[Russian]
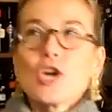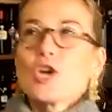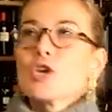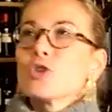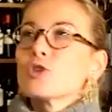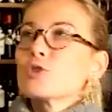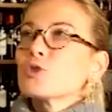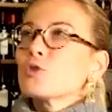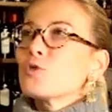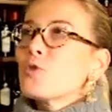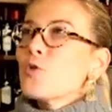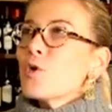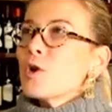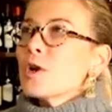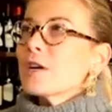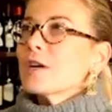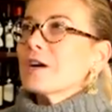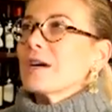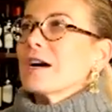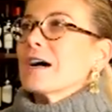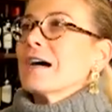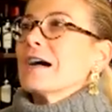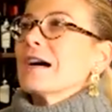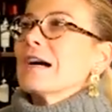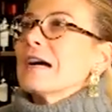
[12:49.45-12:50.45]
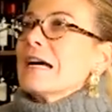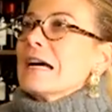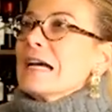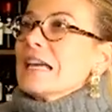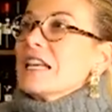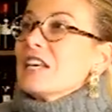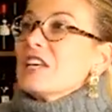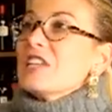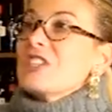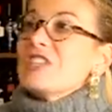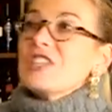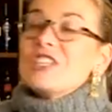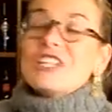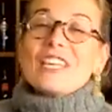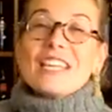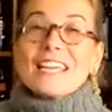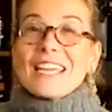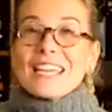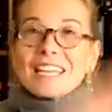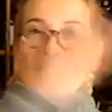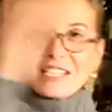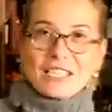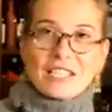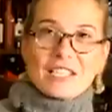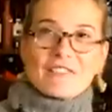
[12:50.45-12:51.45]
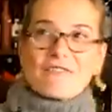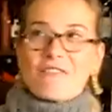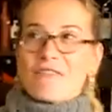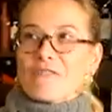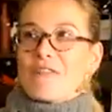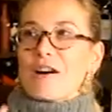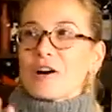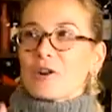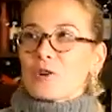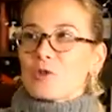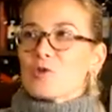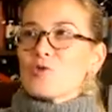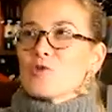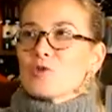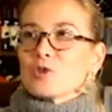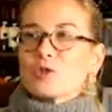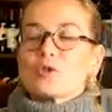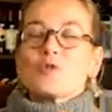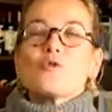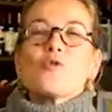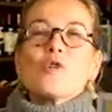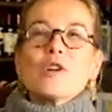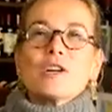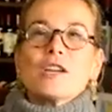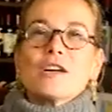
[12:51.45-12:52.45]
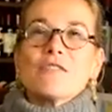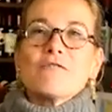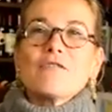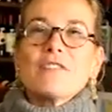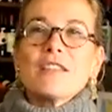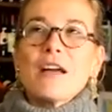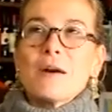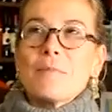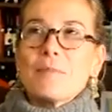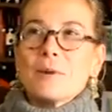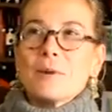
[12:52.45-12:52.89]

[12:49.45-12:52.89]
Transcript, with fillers: сколько интересного вокруг, сколько вина